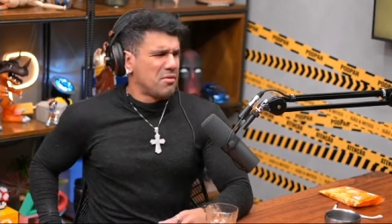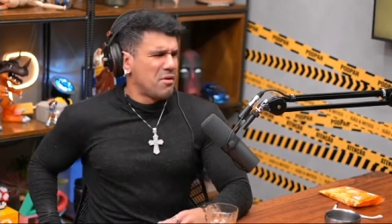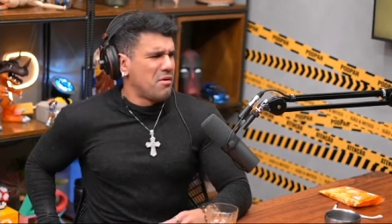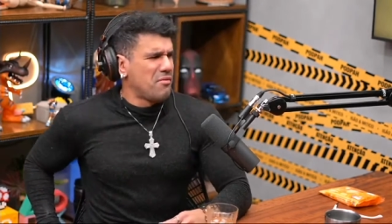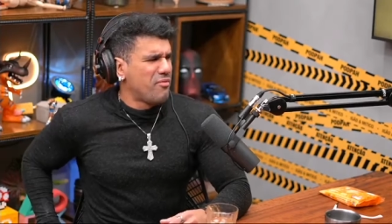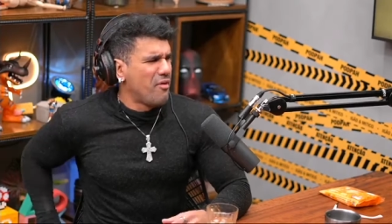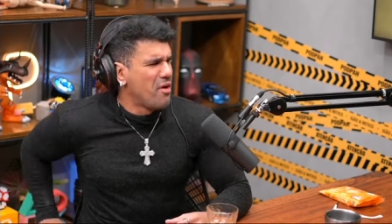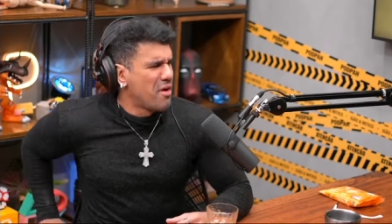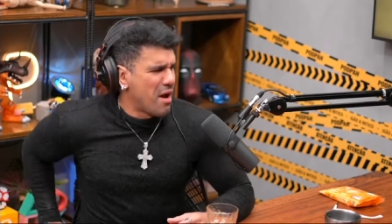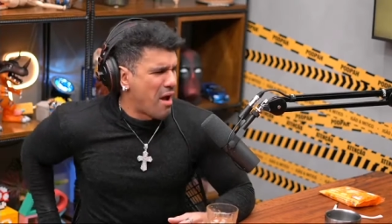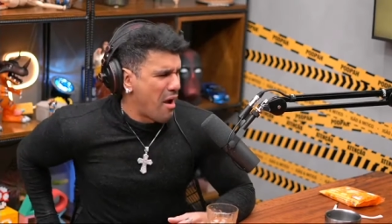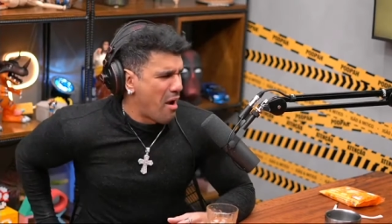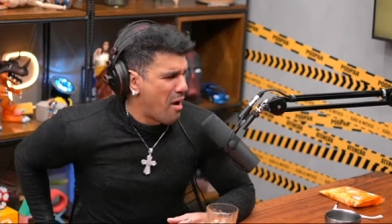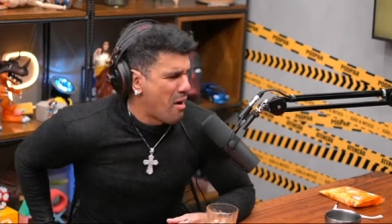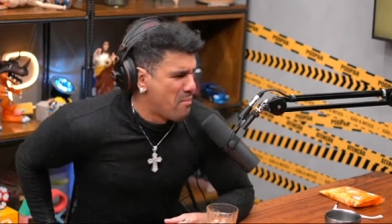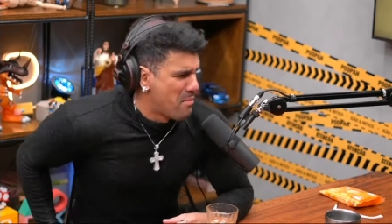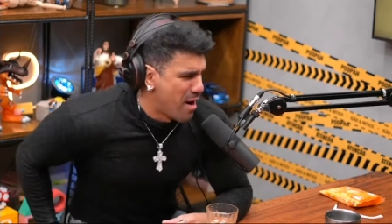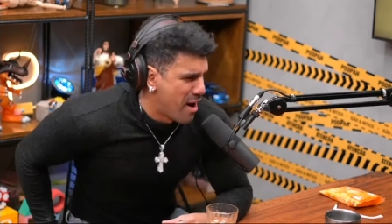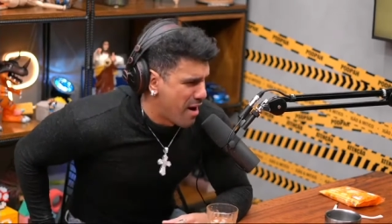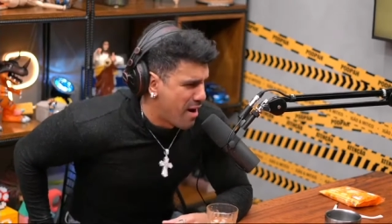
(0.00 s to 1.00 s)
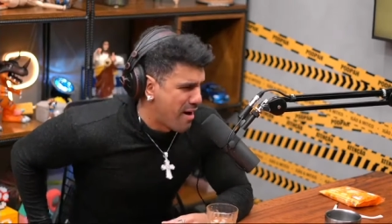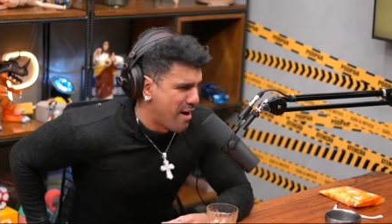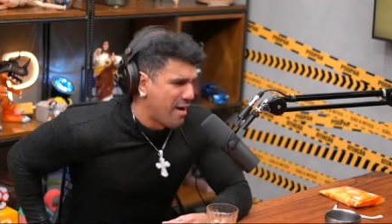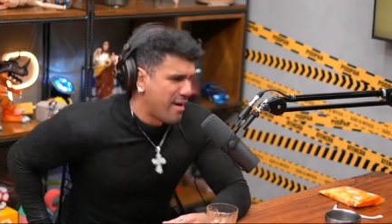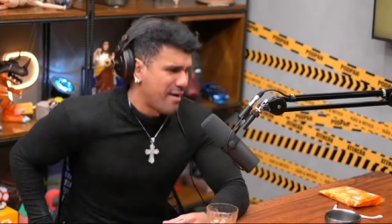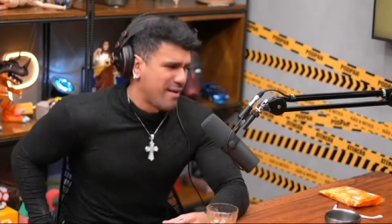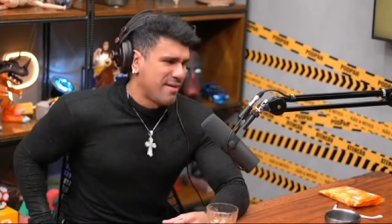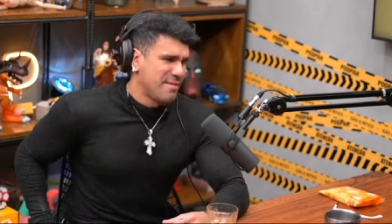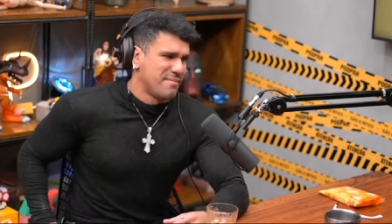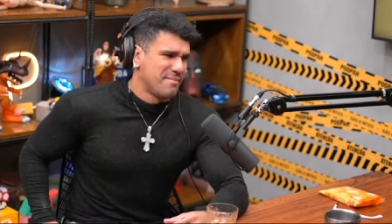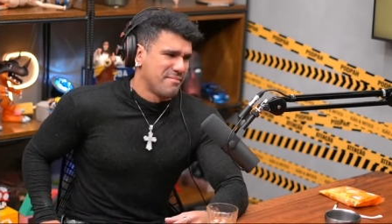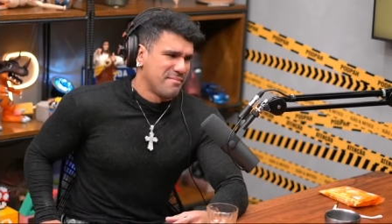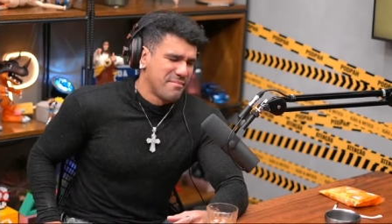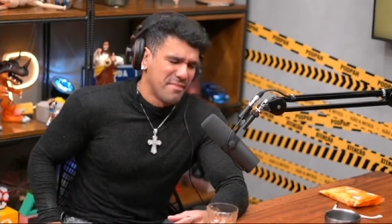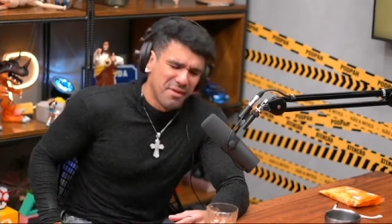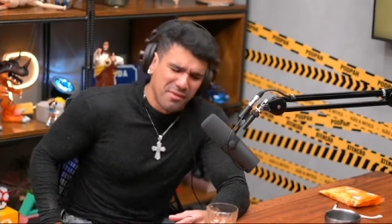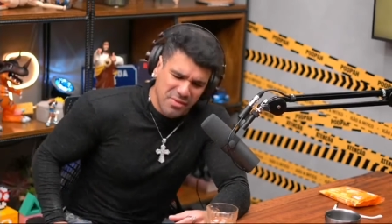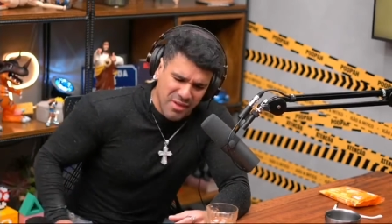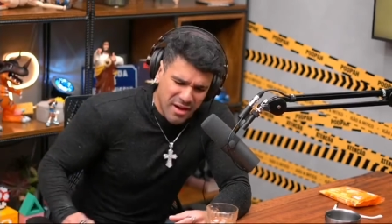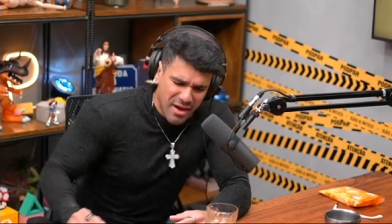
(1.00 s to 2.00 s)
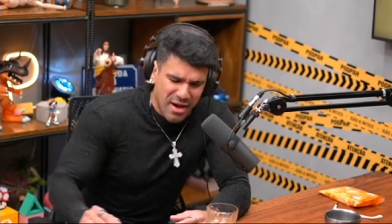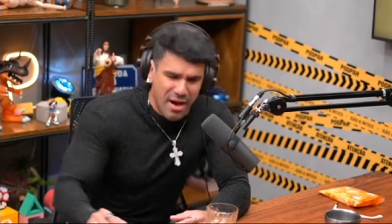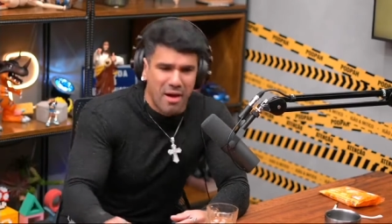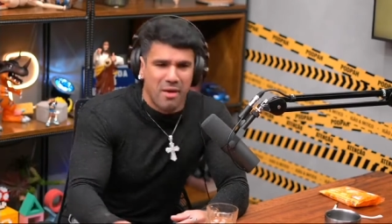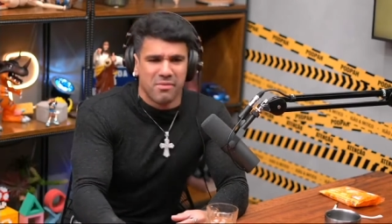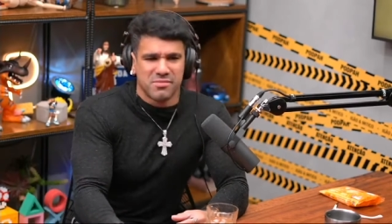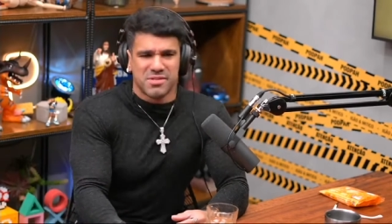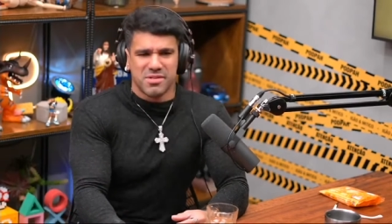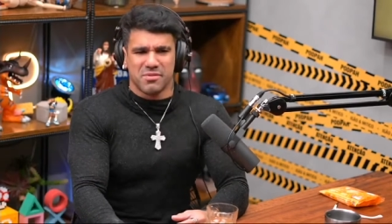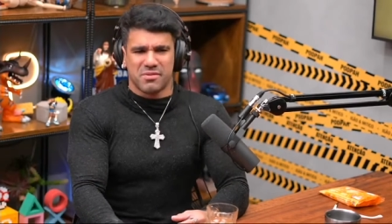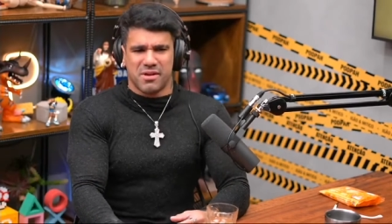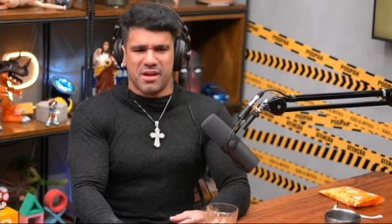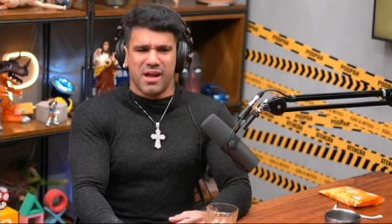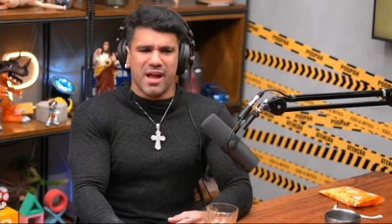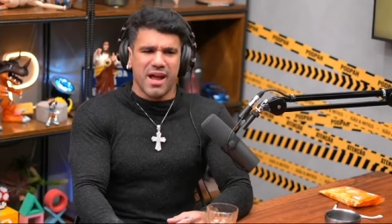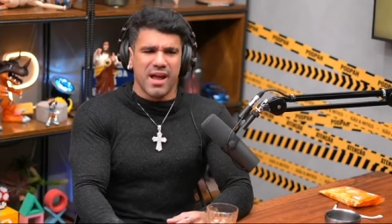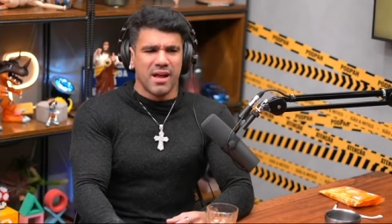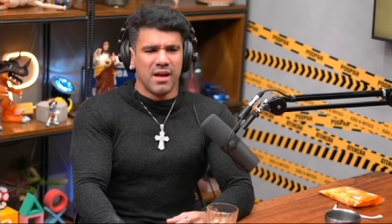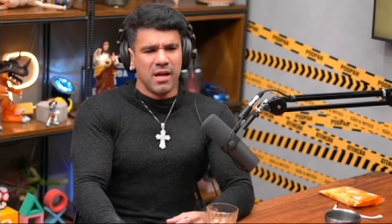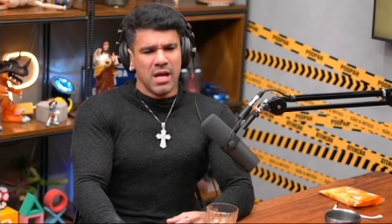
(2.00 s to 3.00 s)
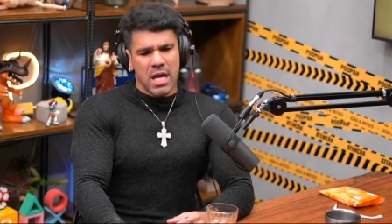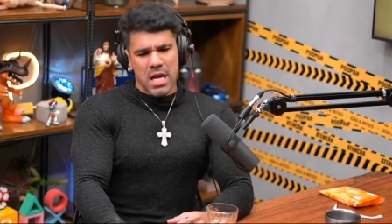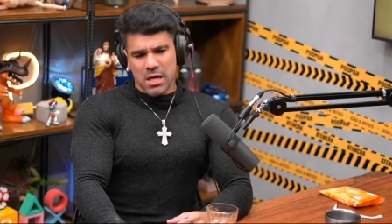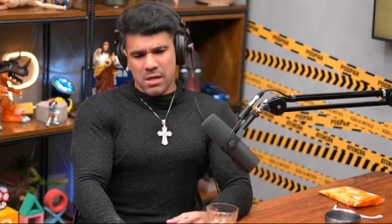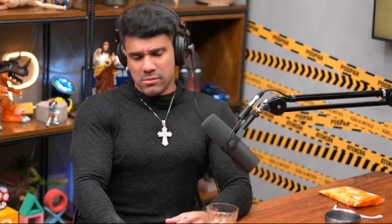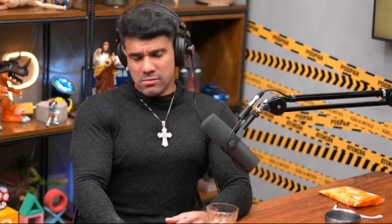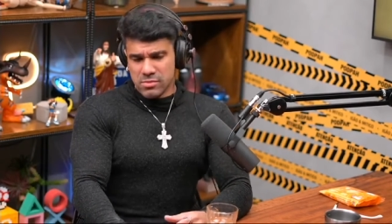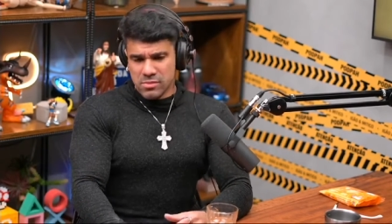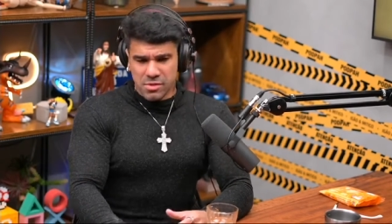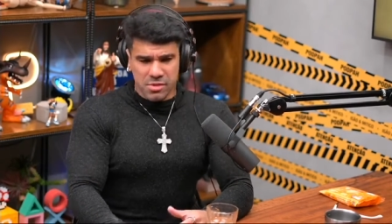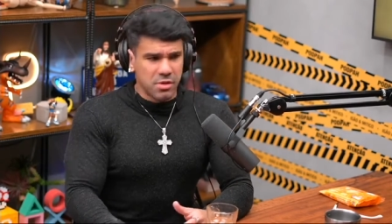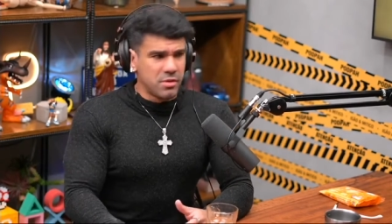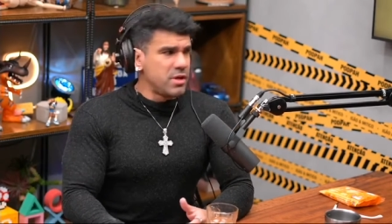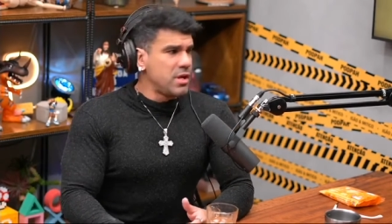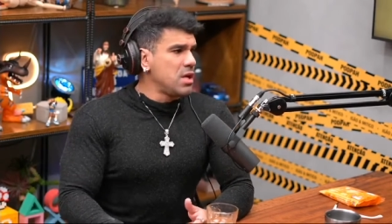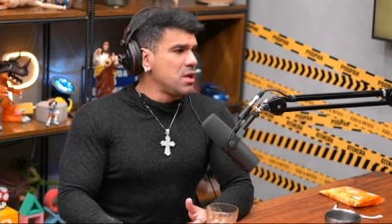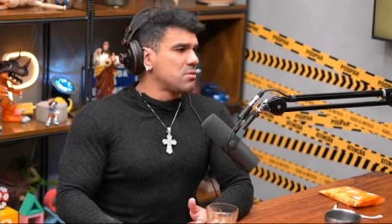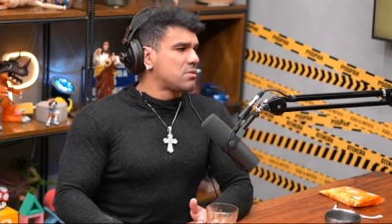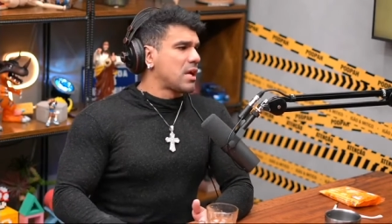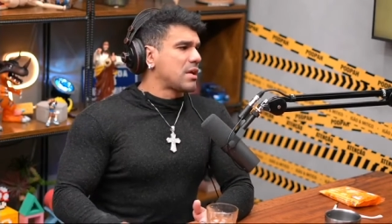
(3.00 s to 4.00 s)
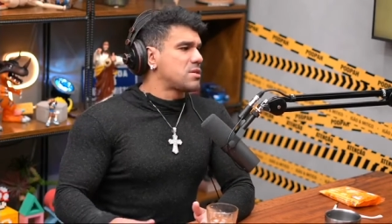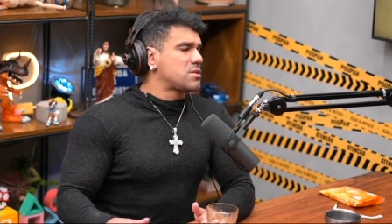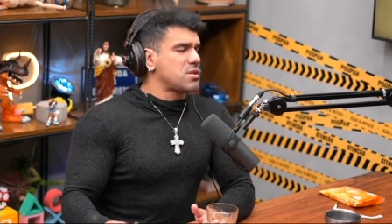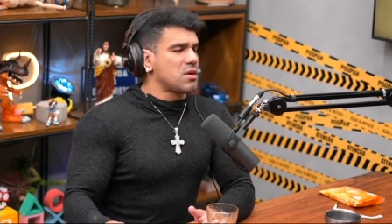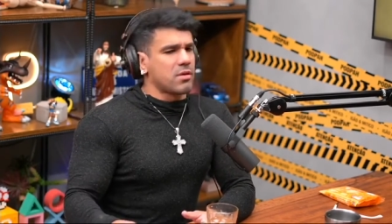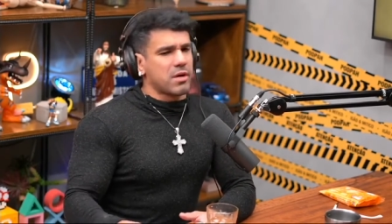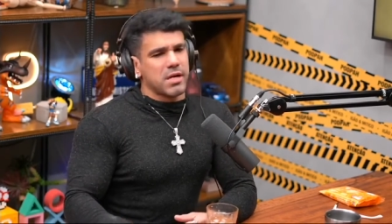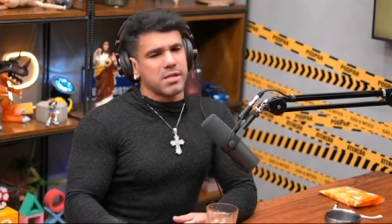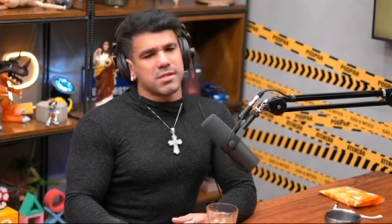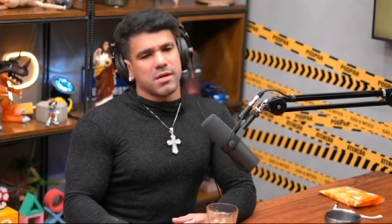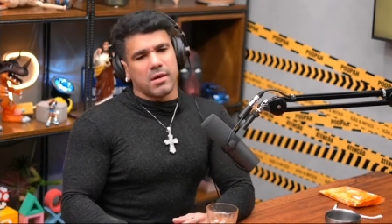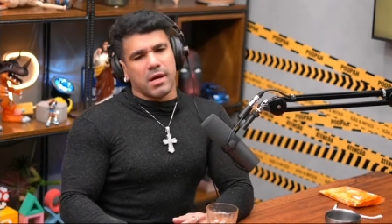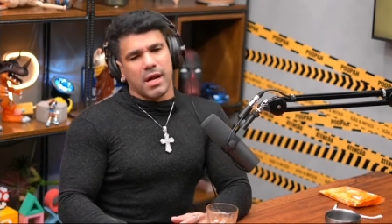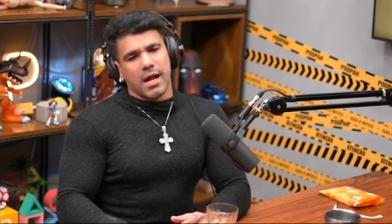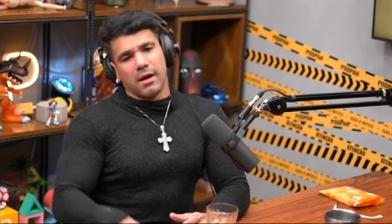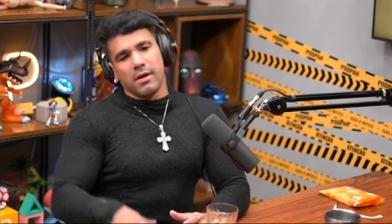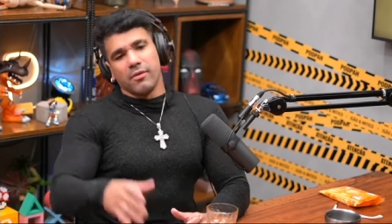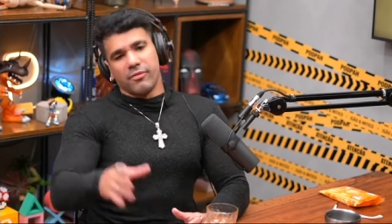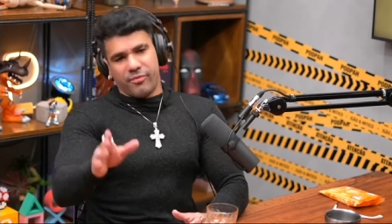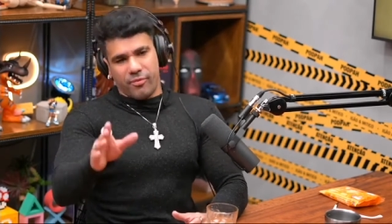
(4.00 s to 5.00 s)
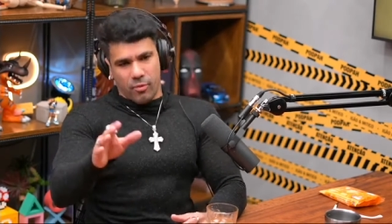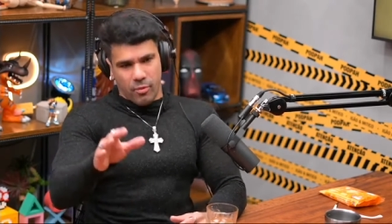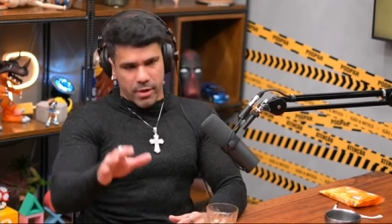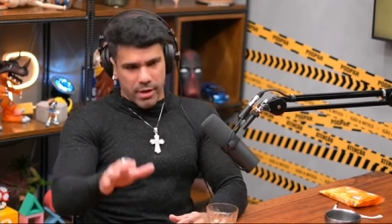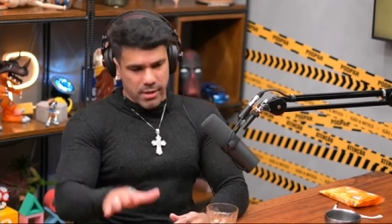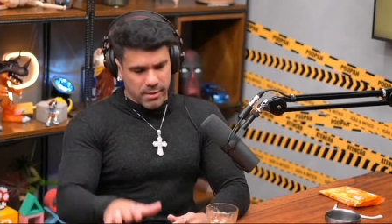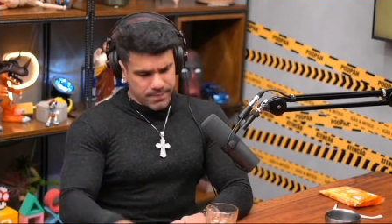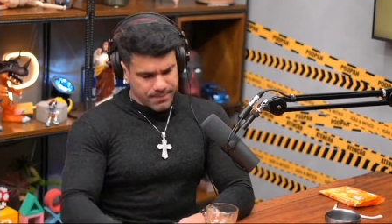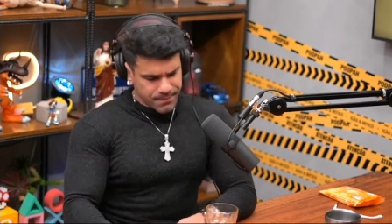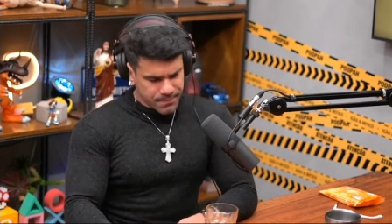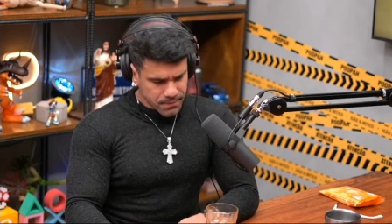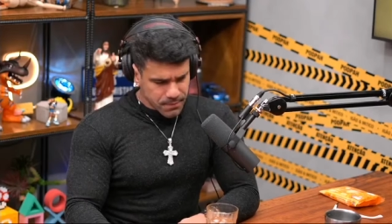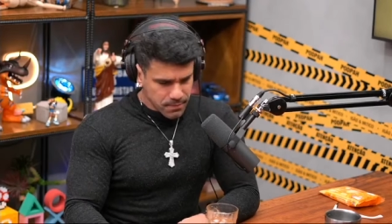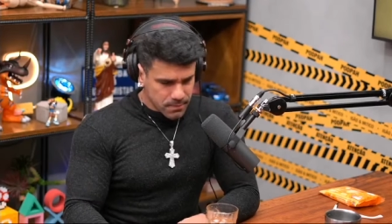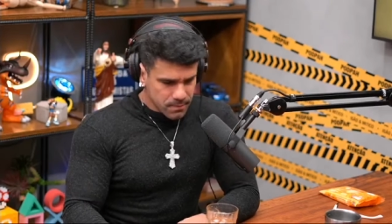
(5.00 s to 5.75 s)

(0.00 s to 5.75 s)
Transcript: Não vou não, mãe. Hum. Não, não, não sei o quê. Juninho, tem tá que não sei o que, não sei o que lá. Fui.